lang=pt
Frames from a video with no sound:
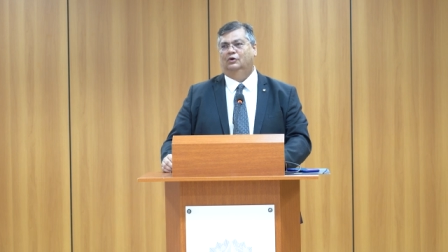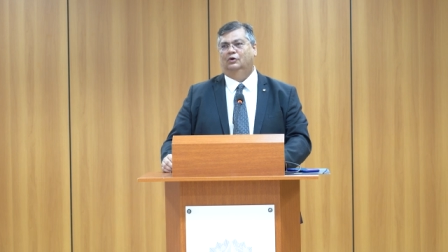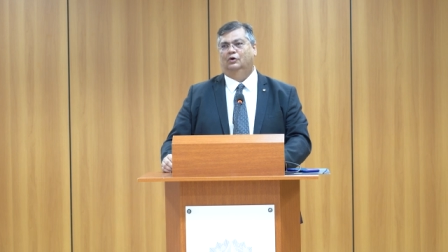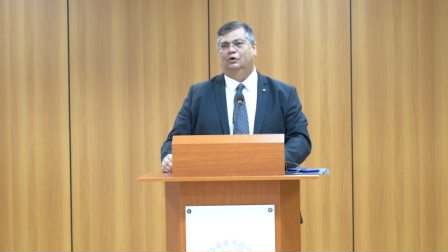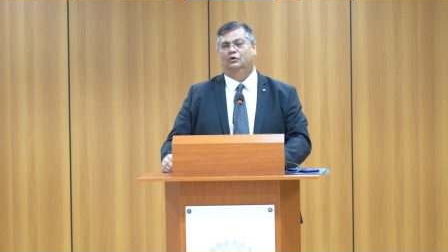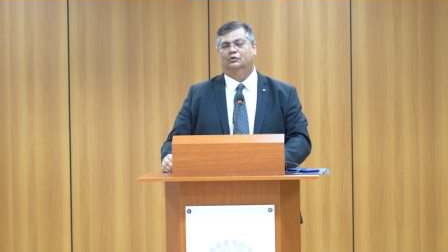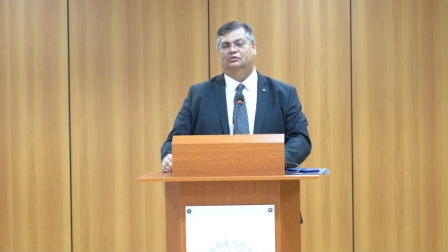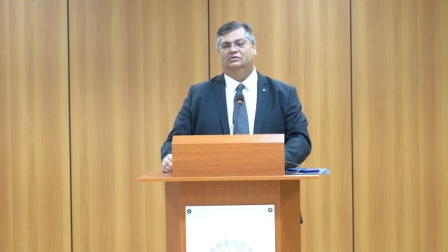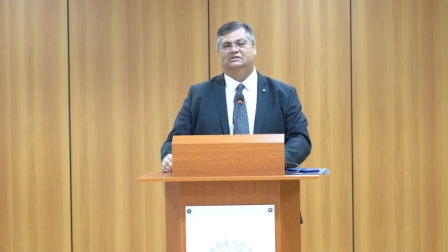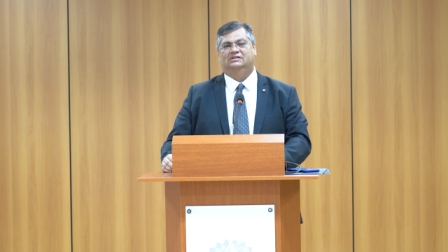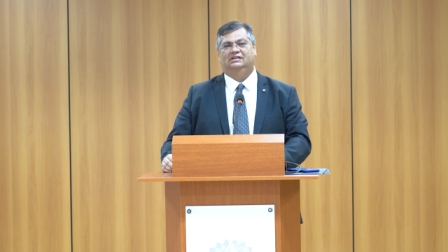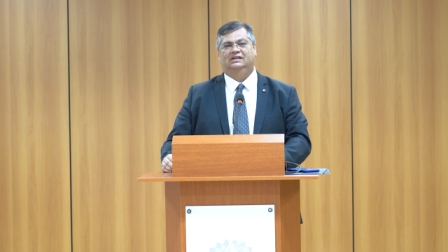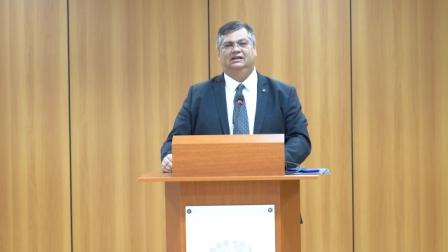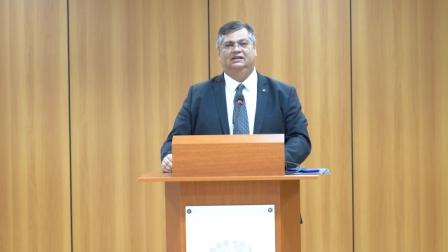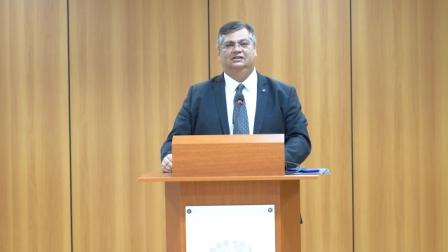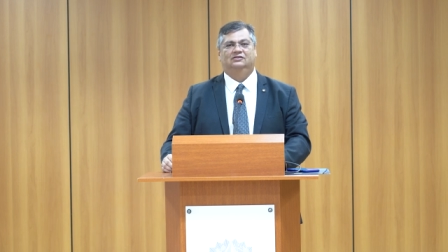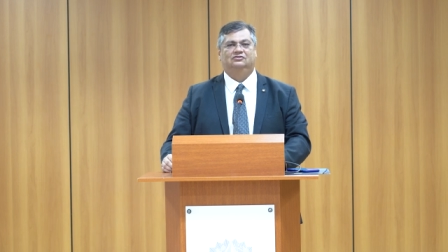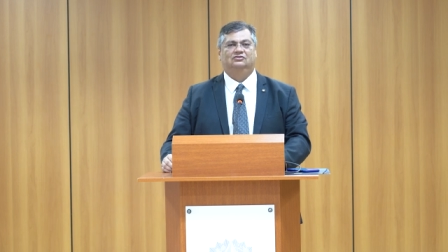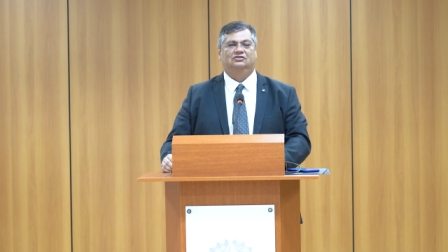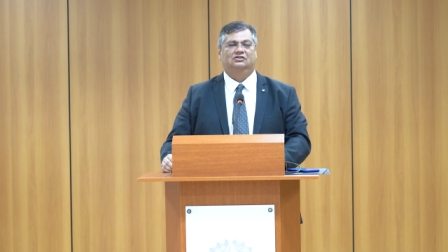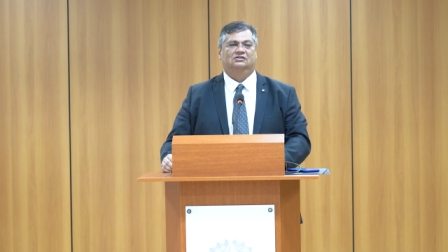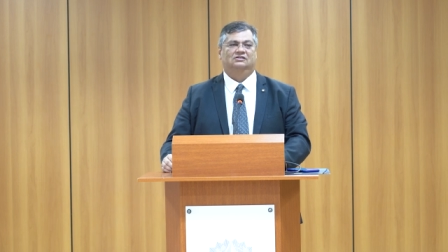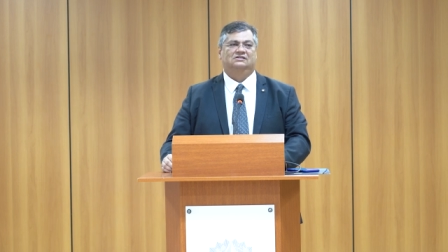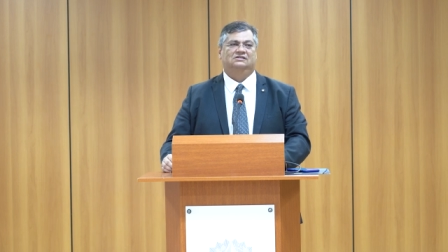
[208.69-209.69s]
Ou
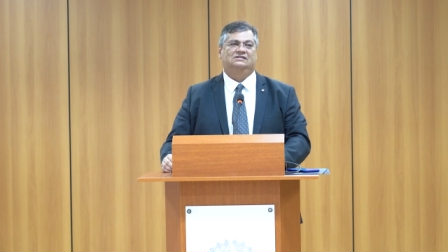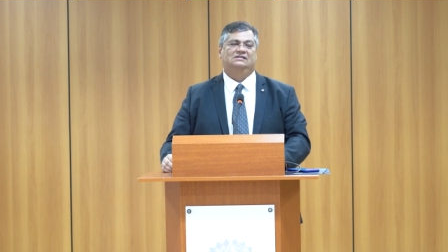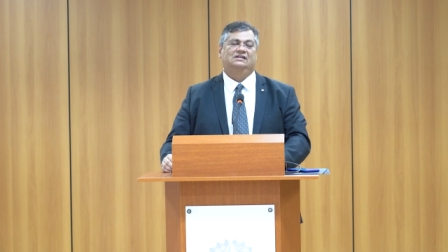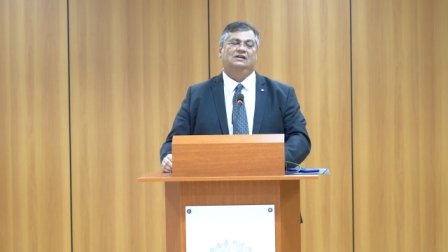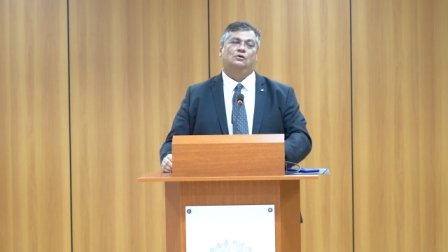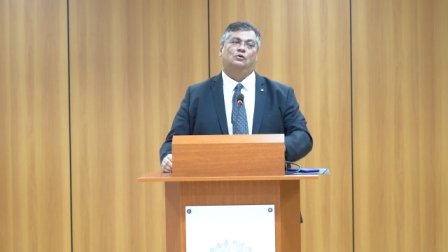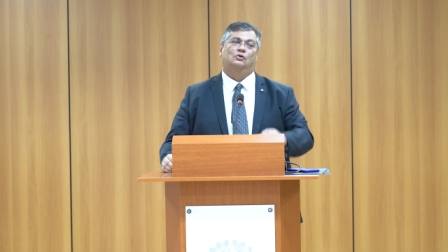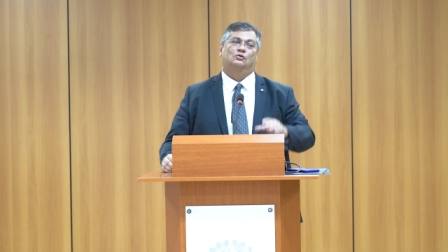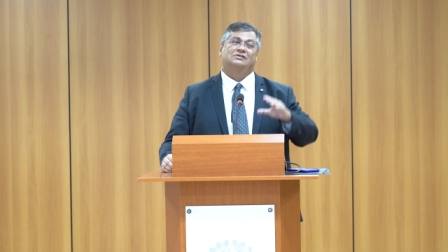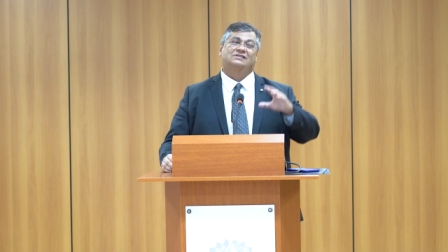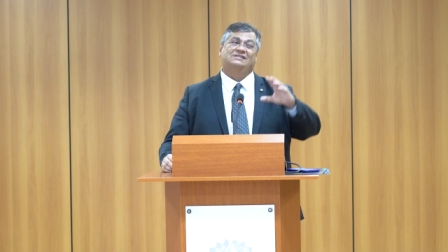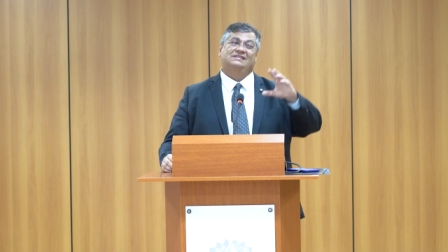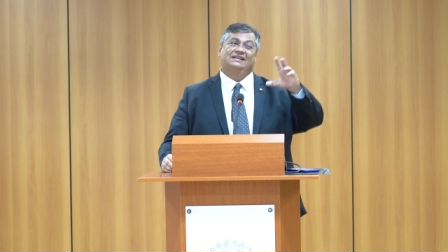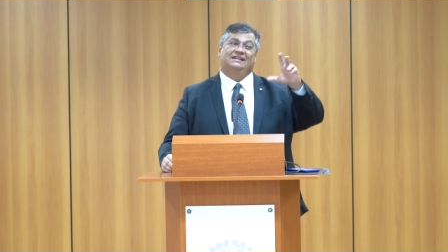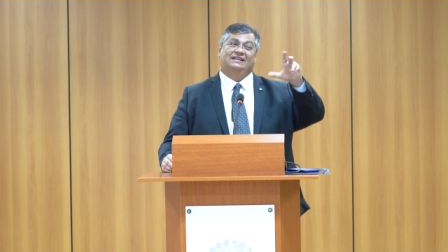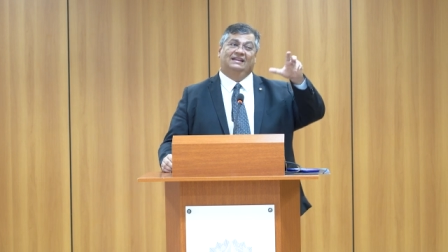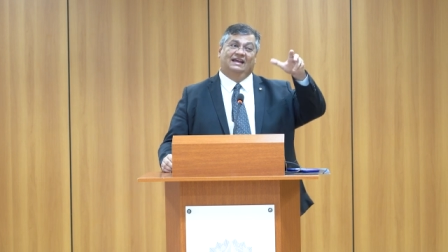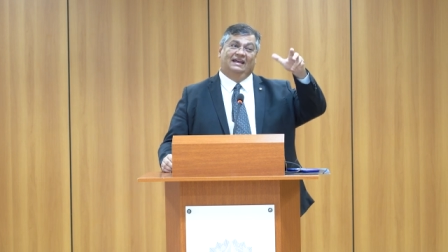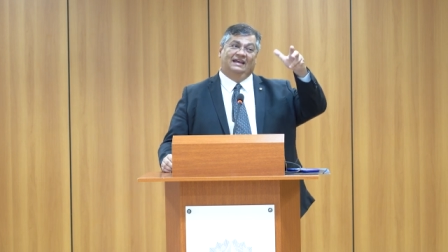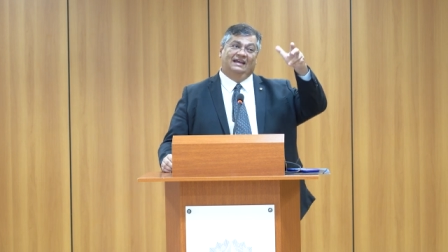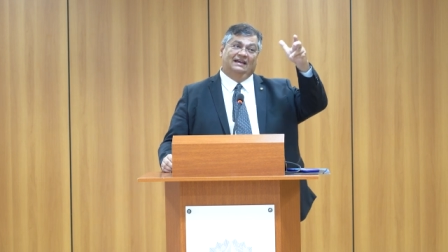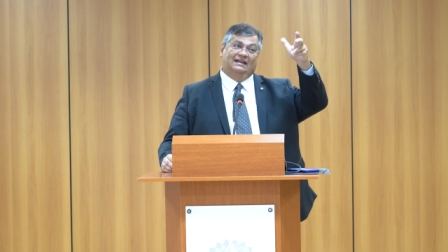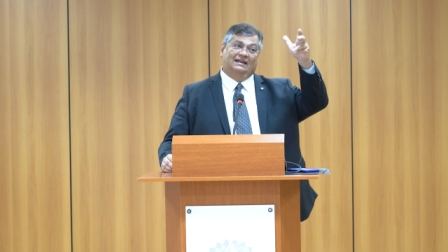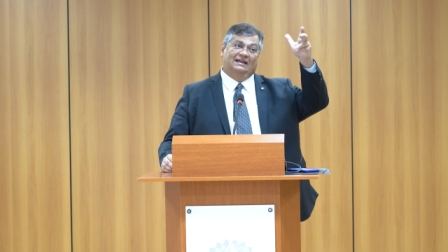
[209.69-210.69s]
seja, se
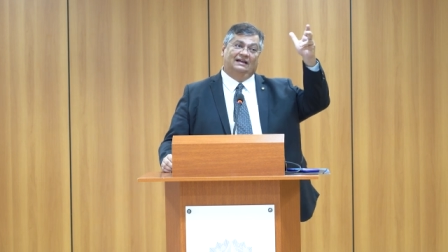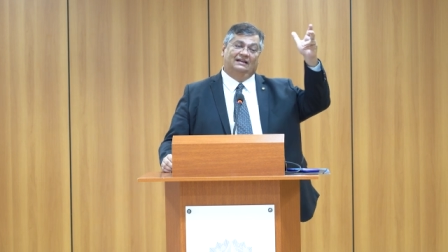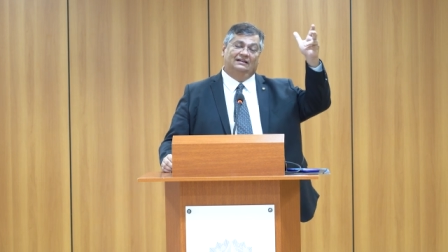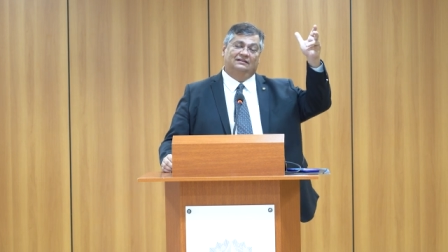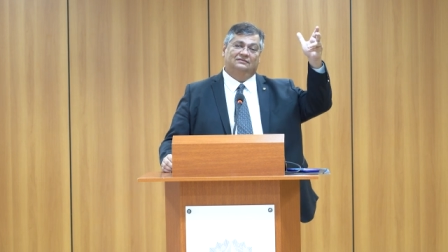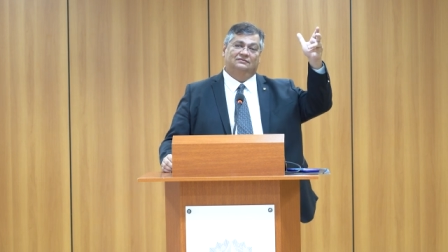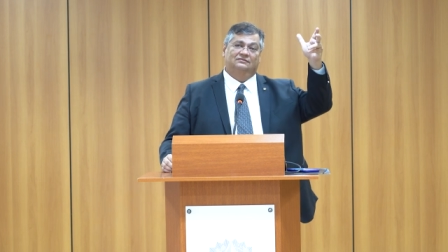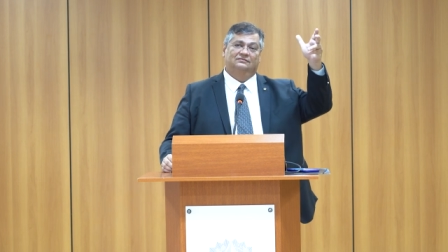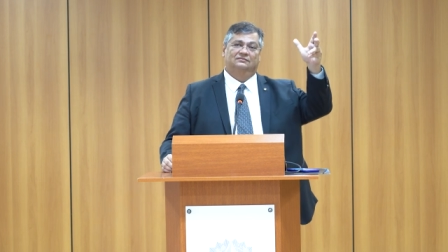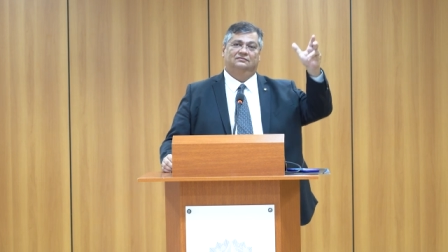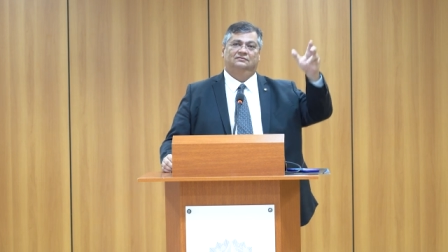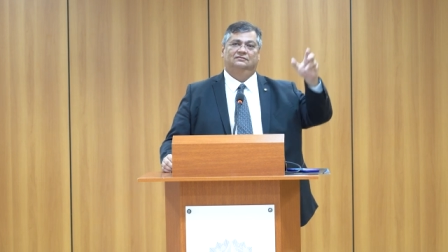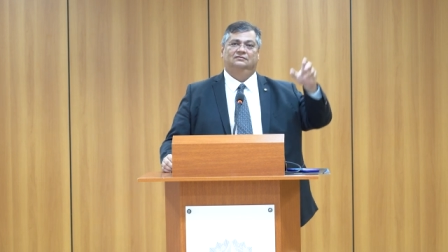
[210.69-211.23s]
considera